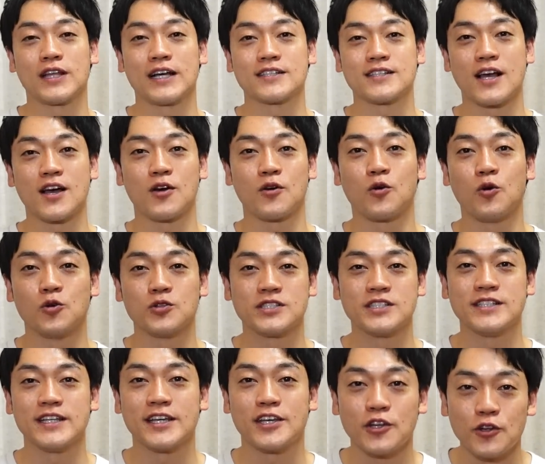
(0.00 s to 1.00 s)
たくさん更
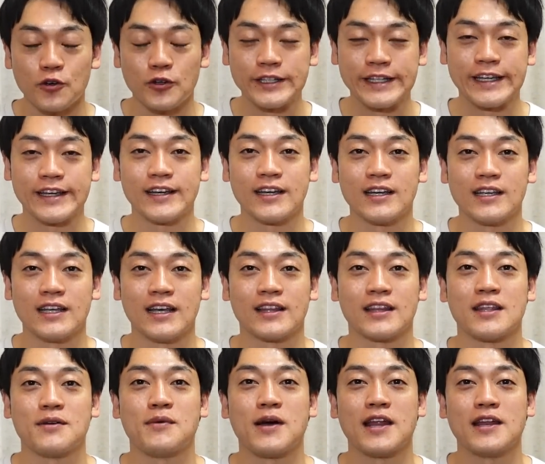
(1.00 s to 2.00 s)
新できるように
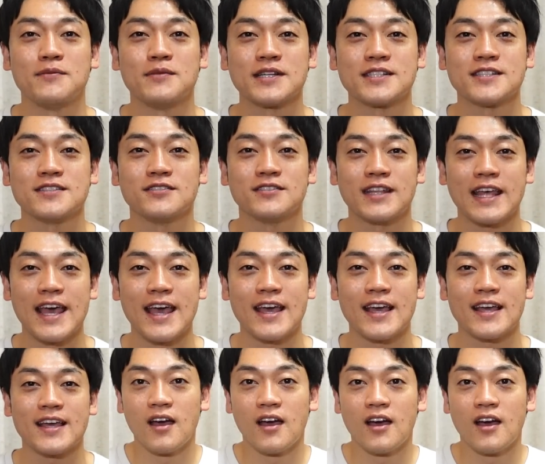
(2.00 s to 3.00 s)
やってまいりますので、